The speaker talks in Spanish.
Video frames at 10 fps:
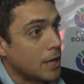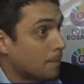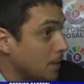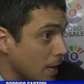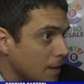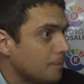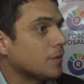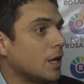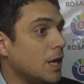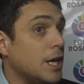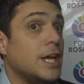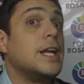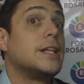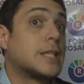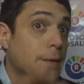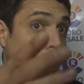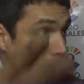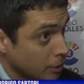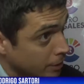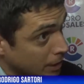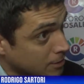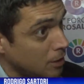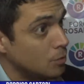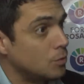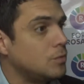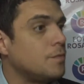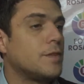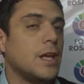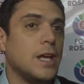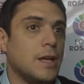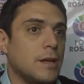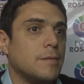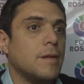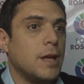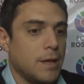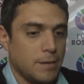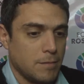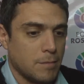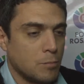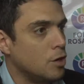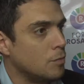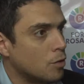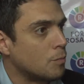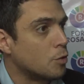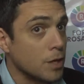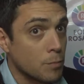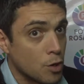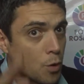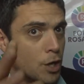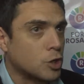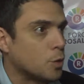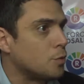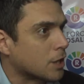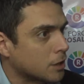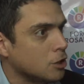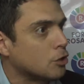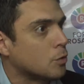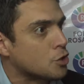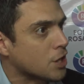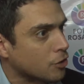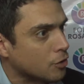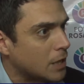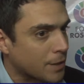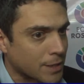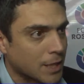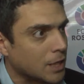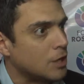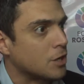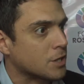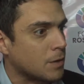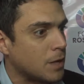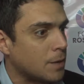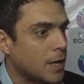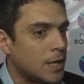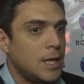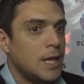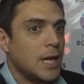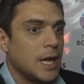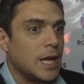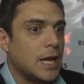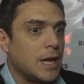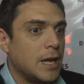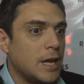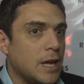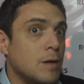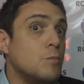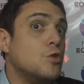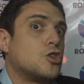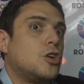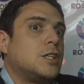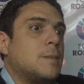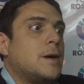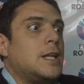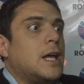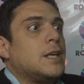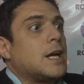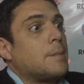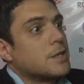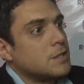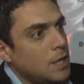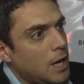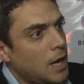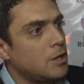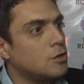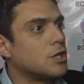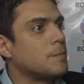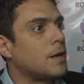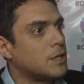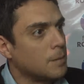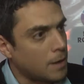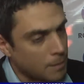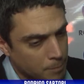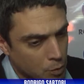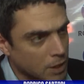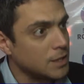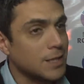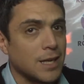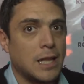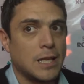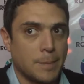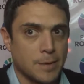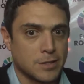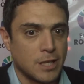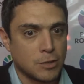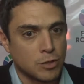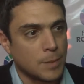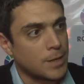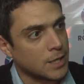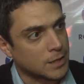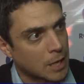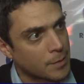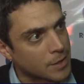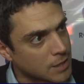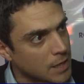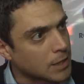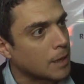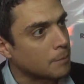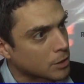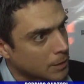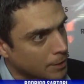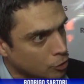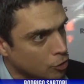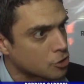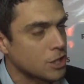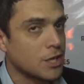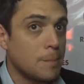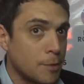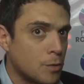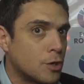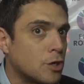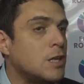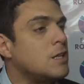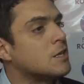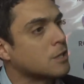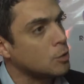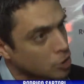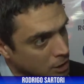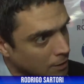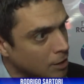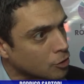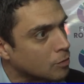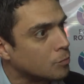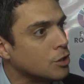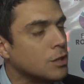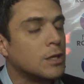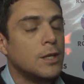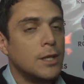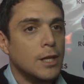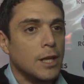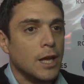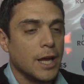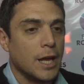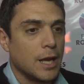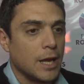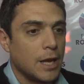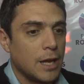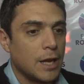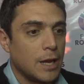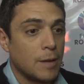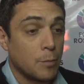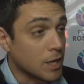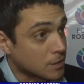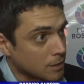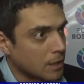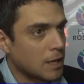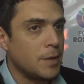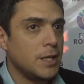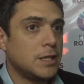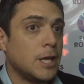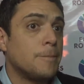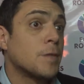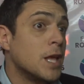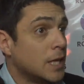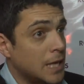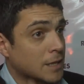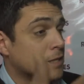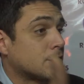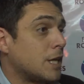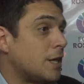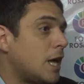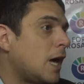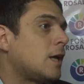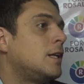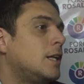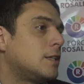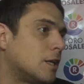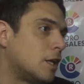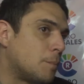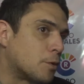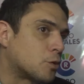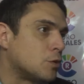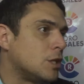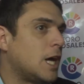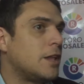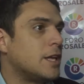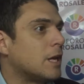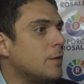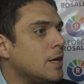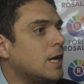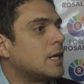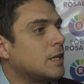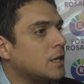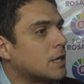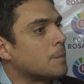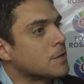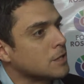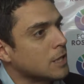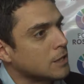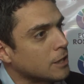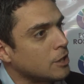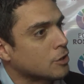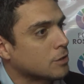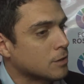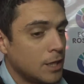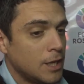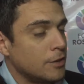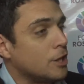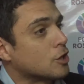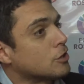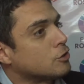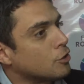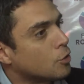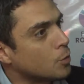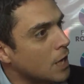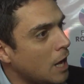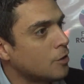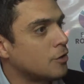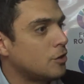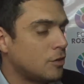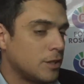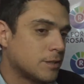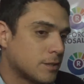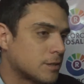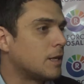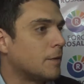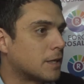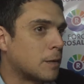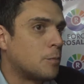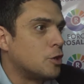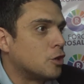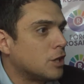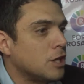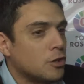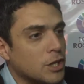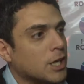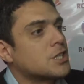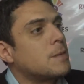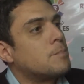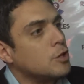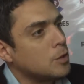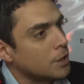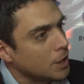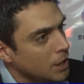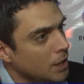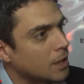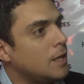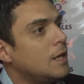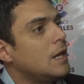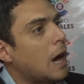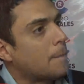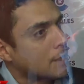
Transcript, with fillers: de a pie, eh, trabajadores de la salud, eh, muy, muy, muy bueno, estuve un ratito escuchando y la verdad que lo que se hablaba mucho el tema de la discapacidad, ¿no? temas, temas pujantes, que la discapacidad es un tema transversal que aportaba todos los ejes, pero bueno, en el de salud se estaba dando muy, muy aceitadamente la tercera edad, tener la oportunidad de que vengan representantes de los, de los centros de jubilados, ¿no? Es, la verdad estamos muy contentos de que hayan podido venir a